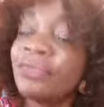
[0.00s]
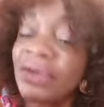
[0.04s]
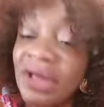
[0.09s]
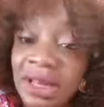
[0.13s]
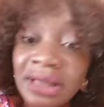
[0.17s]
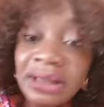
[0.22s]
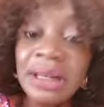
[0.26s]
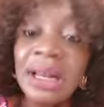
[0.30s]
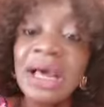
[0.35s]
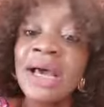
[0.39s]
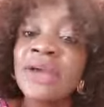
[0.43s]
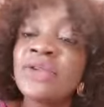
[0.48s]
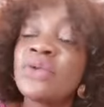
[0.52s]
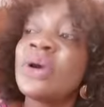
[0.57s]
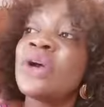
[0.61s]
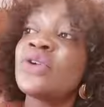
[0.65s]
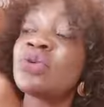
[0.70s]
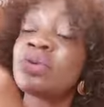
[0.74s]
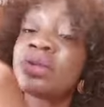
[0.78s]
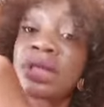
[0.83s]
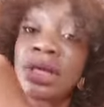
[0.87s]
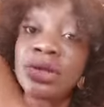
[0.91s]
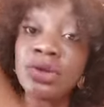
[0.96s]
elle est dans la
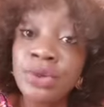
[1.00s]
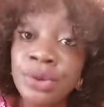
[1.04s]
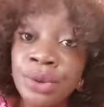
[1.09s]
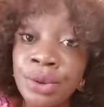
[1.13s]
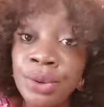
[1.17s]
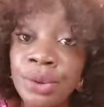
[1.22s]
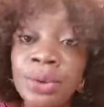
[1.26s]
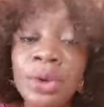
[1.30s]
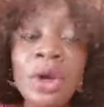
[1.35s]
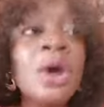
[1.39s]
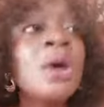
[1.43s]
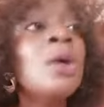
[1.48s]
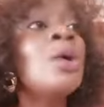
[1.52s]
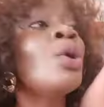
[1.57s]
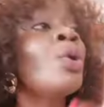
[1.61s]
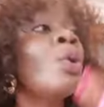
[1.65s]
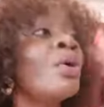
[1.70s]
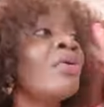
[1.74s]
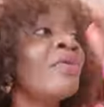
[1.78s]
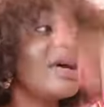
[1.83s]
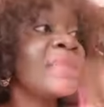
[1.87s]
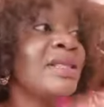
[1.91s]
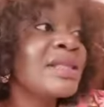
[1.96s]
restauration, c'est une dure.
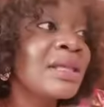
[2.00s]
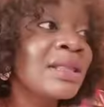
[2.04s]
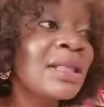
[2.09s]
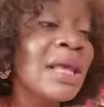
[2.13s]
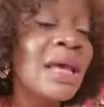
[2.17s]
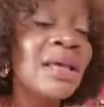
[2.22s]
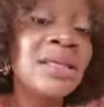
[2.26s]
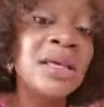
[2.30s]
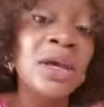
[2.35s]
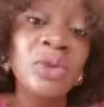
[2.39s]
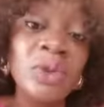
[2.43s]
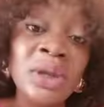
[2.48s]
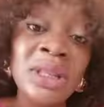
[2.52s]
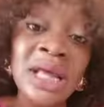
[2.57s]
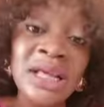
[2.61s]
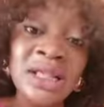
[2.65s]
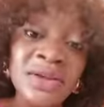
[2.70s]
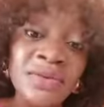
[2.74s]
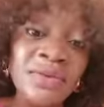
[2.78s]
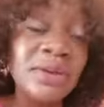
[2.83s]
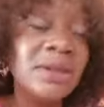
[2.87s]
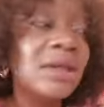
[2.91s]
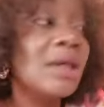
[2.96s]
Quand on va citer un secteur
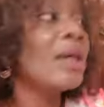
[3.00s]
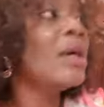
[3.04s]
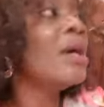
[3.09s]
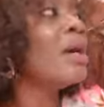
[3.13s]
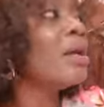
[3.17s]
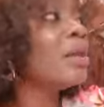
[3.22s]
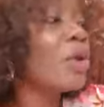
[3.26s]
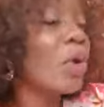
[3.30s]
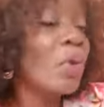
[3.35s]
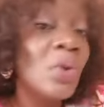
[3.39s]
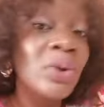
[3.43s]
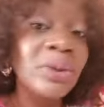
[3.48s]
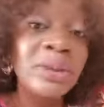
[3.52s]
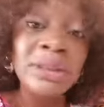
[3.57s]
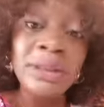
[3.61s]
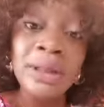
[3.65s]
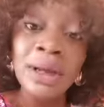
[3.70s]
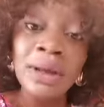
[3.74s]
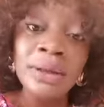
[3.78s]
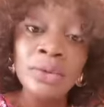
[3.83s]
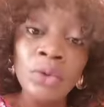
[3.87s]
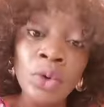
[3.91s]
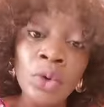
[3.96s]
d'activité dans le,
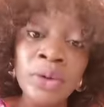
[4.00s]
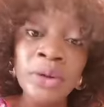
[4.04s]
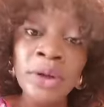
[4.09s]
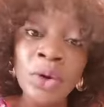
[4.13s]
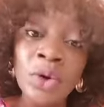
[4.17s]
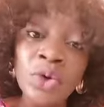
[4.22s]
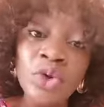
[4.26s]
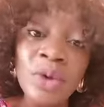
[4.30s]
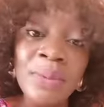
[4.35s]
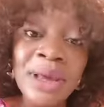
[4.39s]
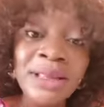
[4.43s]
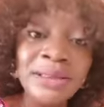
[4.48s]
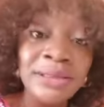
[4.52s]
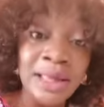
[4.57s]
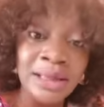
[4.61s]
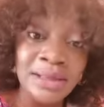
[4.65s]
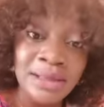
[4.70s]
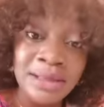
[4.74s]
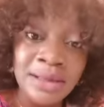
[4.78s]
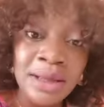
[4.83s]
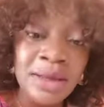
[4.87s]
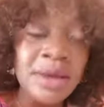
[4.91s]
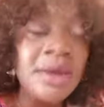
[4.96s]
dans, le, domaine
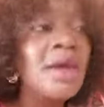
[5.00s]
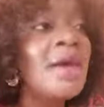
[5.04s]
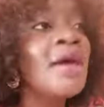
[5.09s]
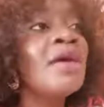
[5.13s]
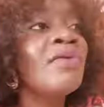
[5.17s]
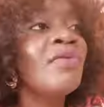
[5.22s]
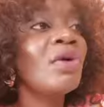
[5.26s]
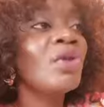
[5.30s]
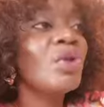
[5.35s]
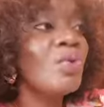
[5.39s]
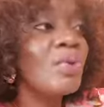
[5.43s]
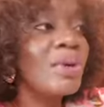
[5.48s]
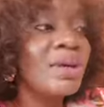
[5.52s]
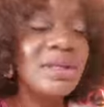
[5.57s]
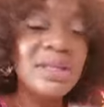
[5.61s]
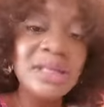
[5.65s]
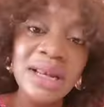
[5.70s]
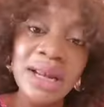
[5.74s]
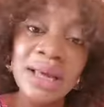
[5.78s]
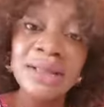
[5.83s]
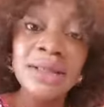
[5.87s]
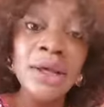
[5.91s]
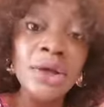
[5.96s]
textile, on dit dire, oui,
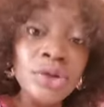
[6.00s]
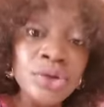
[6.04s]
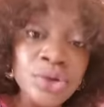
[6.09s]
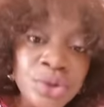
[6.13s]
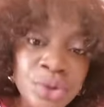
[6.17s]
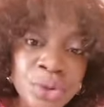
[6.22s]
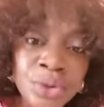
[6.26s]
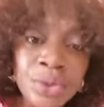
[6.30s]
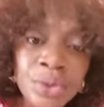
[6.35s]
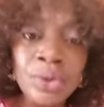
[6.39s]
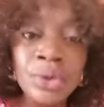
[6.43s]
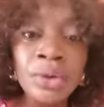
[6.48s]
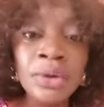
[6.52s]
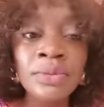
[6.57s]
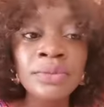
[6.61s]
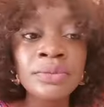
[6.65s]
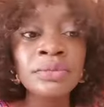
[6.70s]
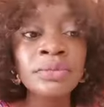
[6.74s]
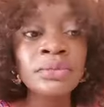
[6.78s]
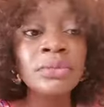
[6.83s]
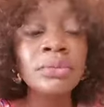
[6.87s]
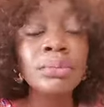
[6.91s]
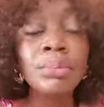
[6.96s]
celle-là, c'est une dure.
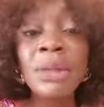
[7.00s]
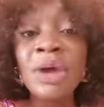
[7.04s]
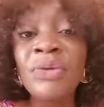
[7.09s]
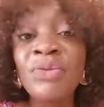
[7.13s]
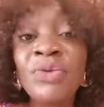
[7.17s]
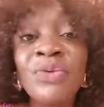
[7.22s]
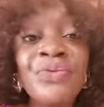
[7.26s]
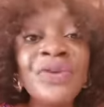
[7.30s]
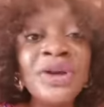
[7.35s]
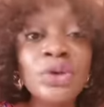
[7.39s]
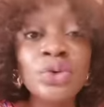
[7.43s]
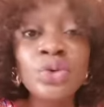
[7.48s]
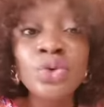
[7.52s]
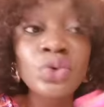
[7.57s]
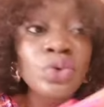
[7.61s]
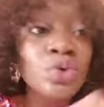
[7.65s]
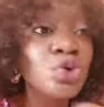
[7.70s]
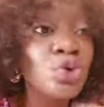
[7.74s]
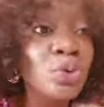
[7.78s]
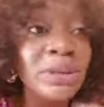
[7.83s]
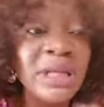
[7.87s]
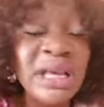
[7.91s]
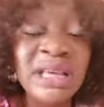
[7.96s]
Mais vous faites
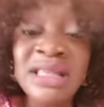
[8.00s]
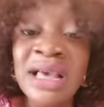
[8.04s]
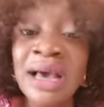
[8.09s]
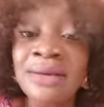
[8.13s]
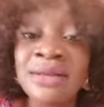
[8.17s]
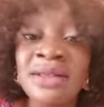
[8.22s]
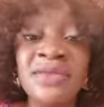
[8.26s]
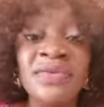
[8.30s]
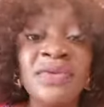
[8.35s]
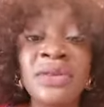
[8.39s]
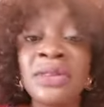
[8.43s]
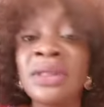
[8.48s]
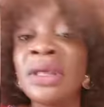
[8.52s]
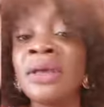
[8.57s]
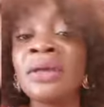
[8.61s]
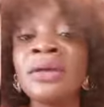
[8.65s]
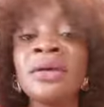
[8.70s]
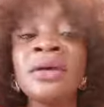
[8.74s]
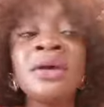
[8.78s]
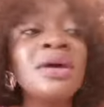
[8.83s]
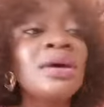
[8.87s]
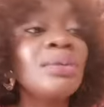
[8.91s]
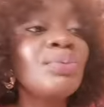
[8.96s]
toujours des
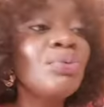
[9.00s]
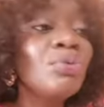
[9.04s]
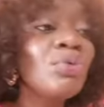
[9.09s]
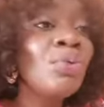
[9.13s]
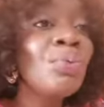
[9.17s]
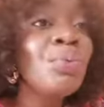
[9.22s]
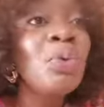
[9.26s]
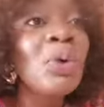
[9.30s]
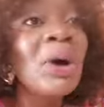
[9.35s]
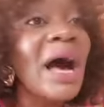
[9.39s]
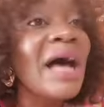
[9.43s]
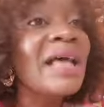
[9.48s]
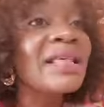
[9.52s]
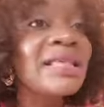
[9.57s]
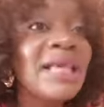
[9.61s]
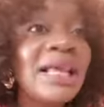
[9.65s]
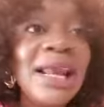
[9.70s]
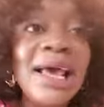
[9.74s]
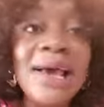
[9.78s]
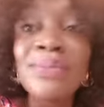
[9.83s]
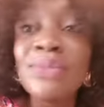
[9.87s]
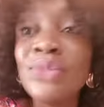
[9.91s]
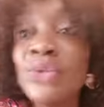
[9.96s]
activités pour, pour
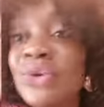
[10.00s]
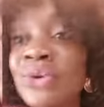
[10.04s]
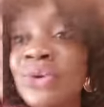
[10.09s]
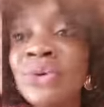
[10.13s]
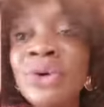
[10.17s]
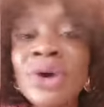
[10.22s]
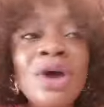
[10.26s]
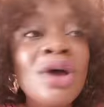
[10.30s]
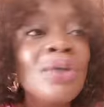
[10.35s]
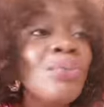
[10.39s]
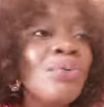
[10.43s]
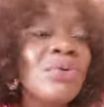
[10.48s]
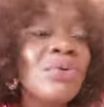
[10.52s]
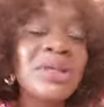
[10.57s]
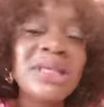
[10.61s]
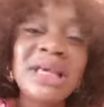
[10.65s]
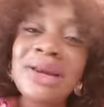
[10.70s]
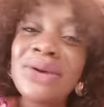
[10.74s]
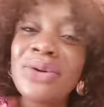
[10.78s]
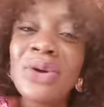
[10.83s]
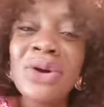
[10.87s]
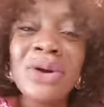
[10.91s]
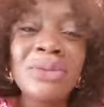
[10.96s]
raser les murs, pour
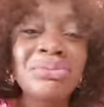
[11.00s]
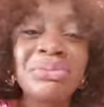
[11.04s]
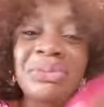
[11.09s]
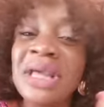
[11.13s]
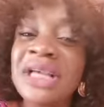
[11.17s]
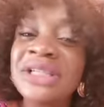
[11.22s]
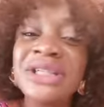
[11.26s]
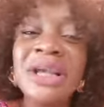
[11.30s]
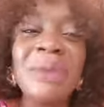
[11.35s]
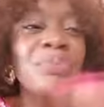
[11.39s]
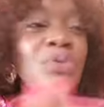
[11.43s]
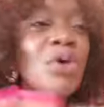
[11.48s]
celle que, et